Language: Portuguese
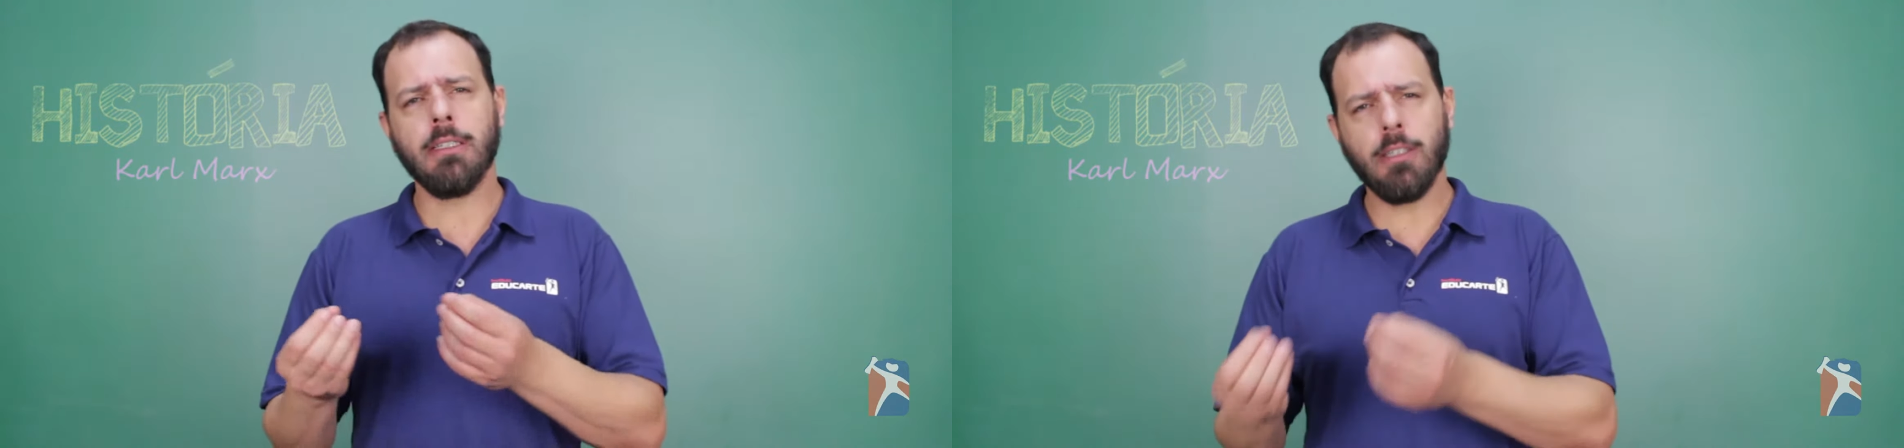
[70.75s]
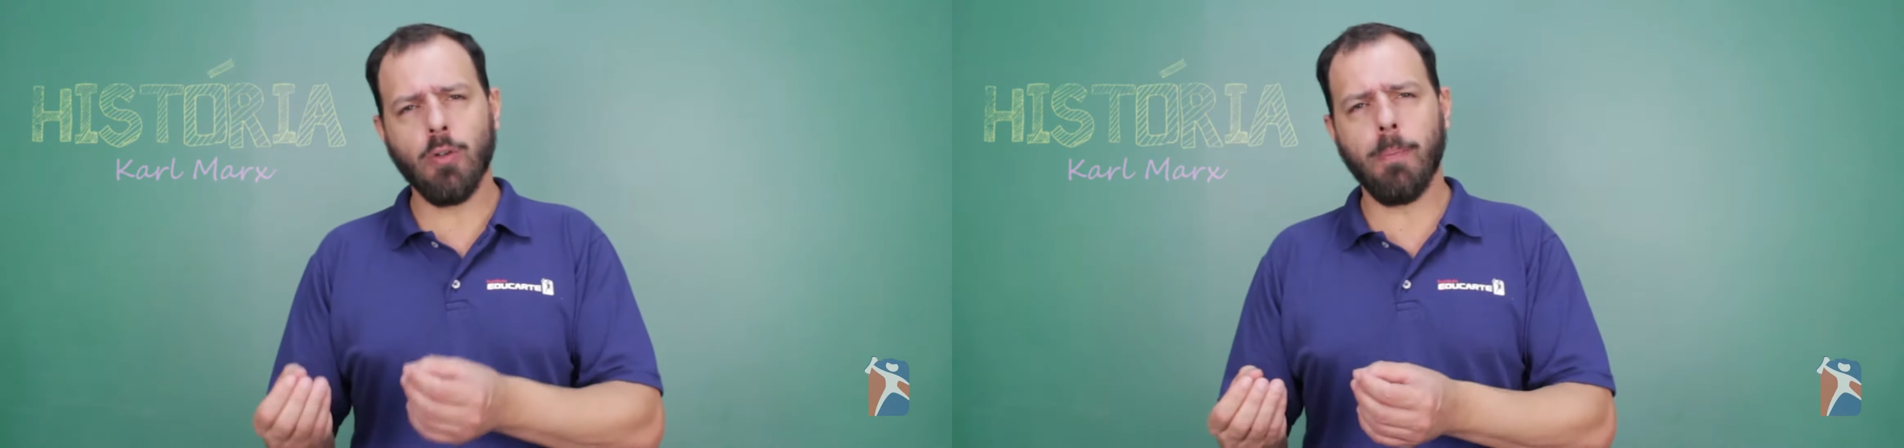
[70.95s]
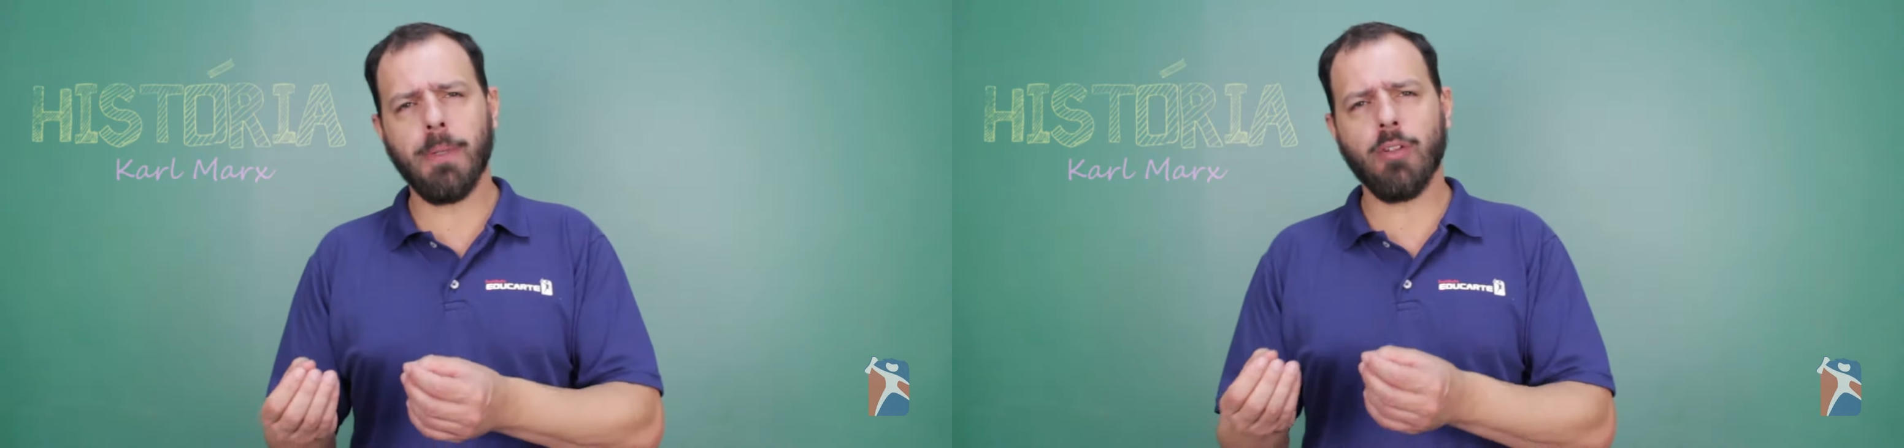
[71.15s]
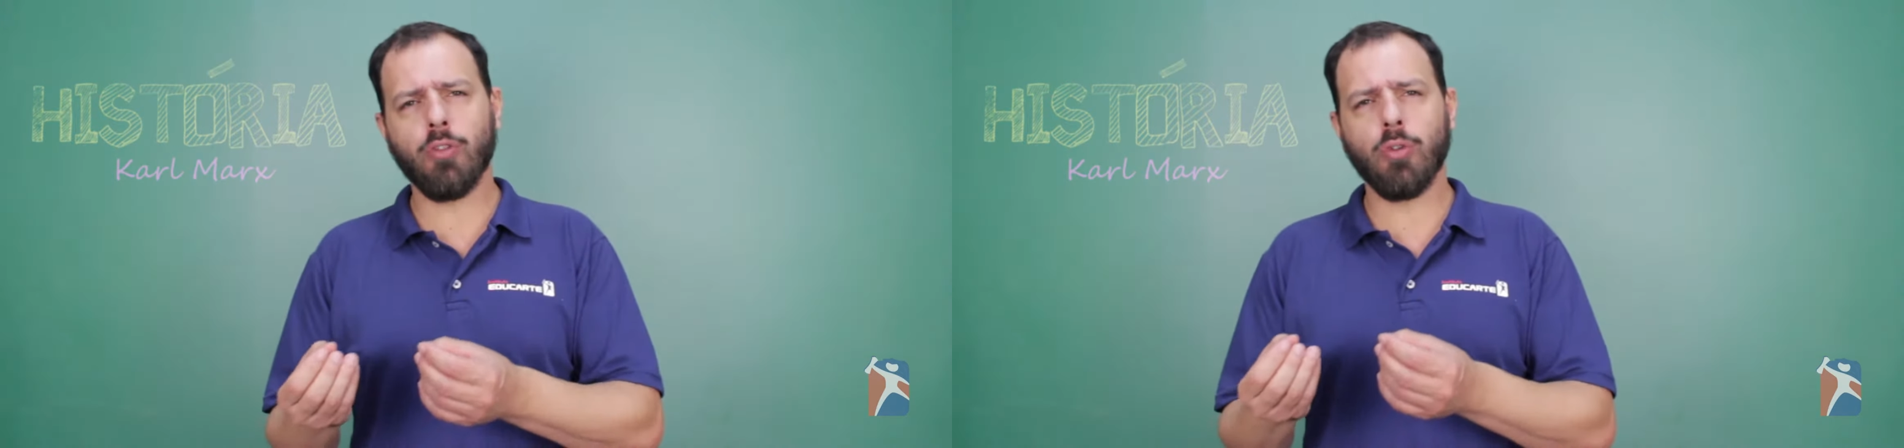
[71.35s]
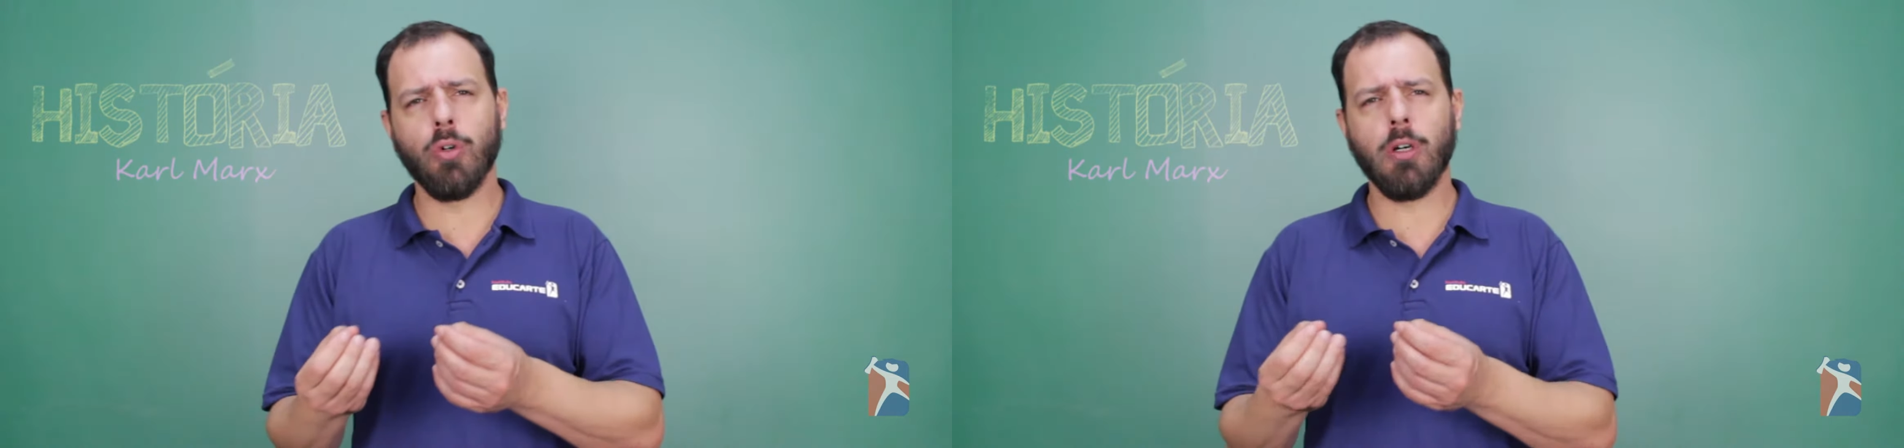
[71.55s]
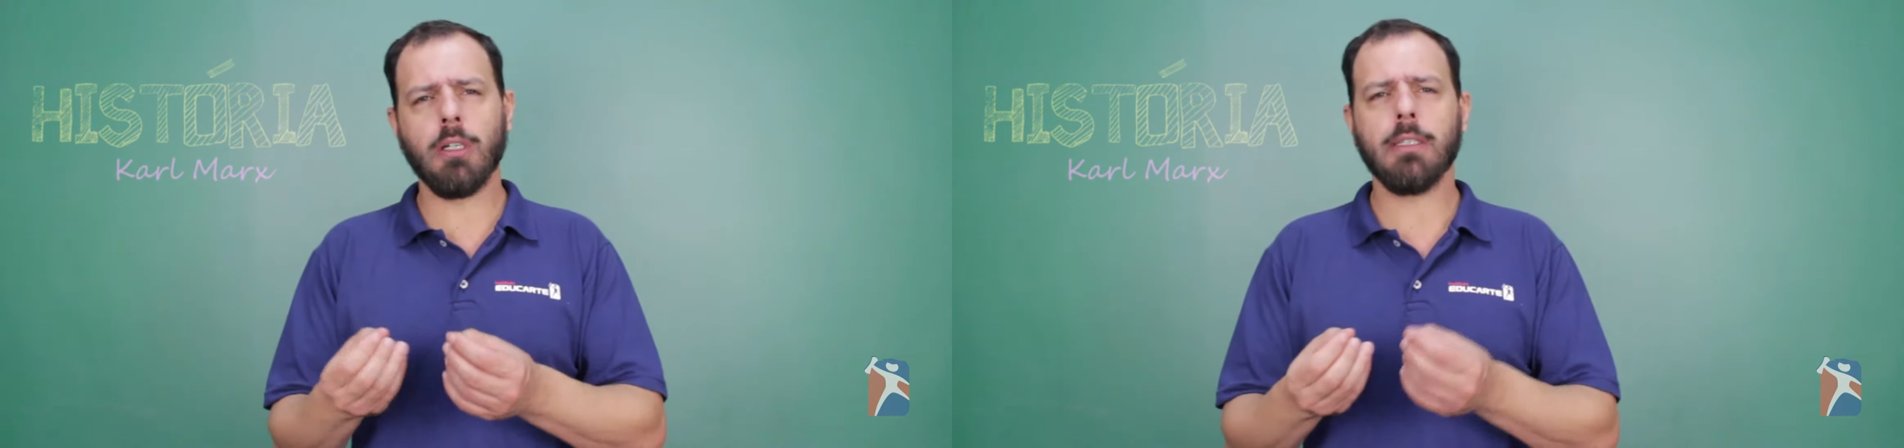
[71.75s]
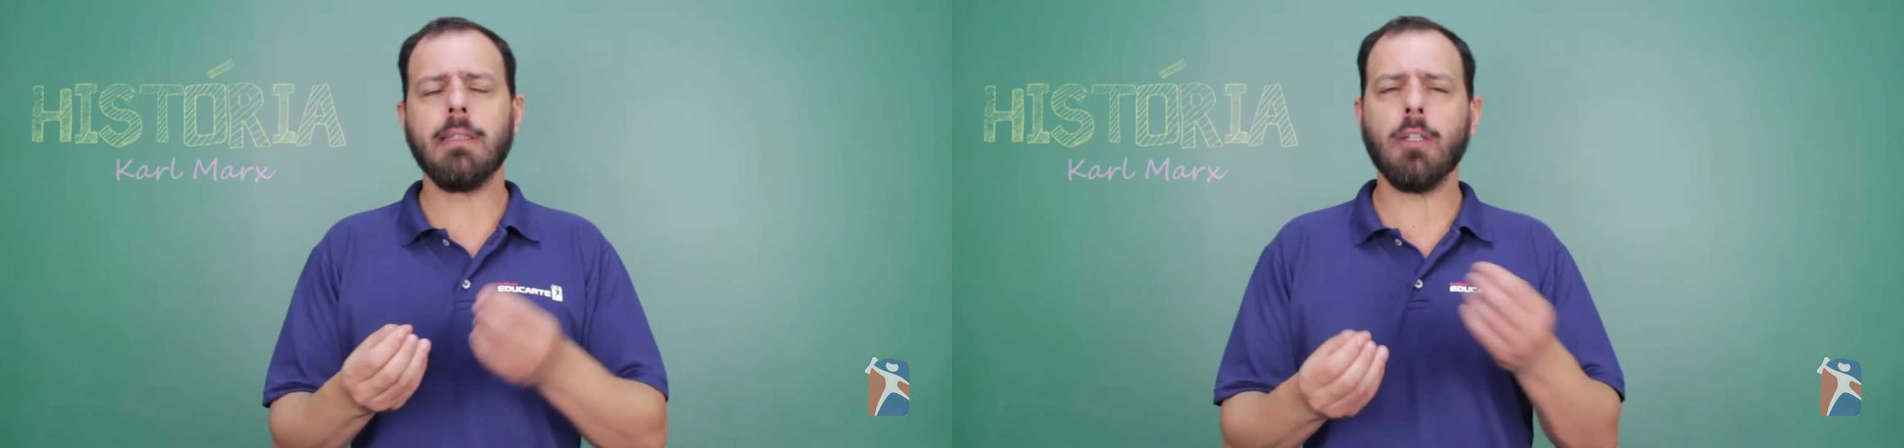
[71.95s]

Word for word: tão opressor,